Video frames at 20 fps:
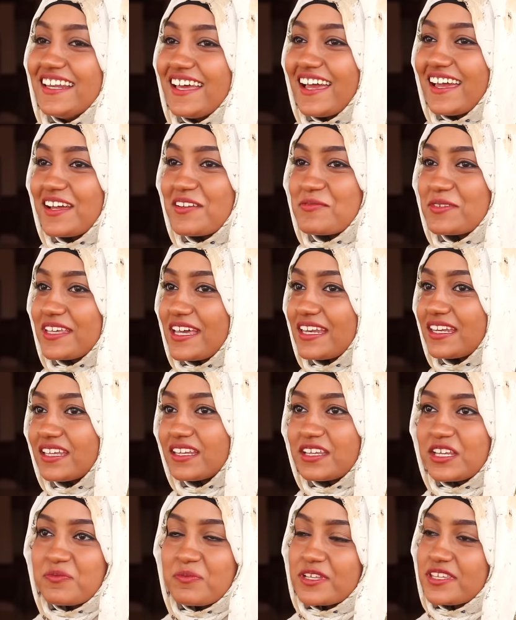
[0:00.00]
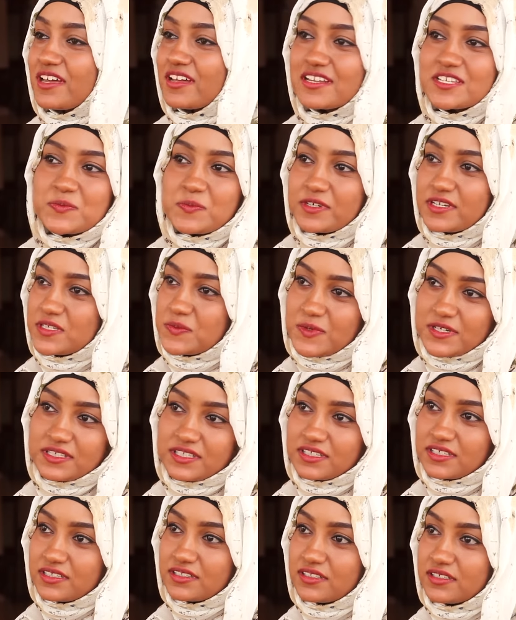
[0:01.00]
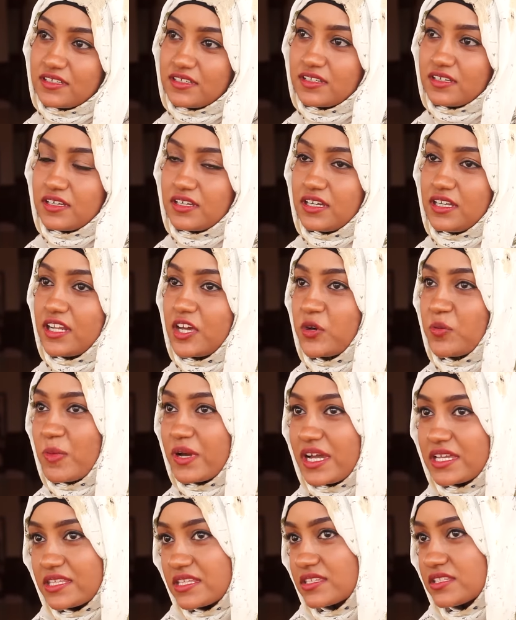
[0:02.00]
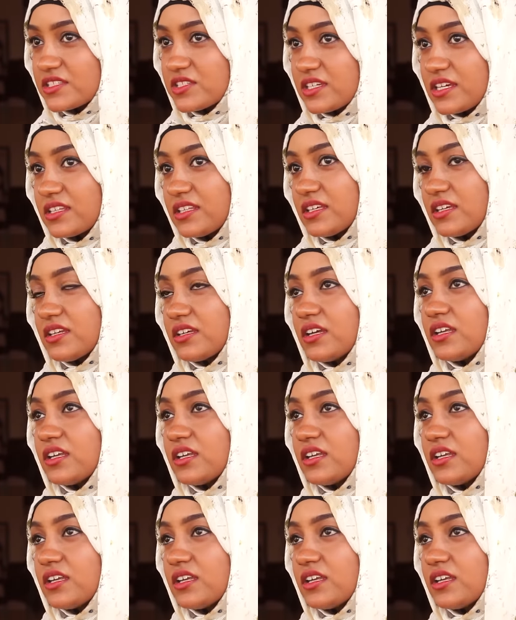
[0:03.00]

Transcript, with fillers: دي الحياه اللي بتخليني اني ما اتخلص من الرسمه دي لانه ما قد انتج كثير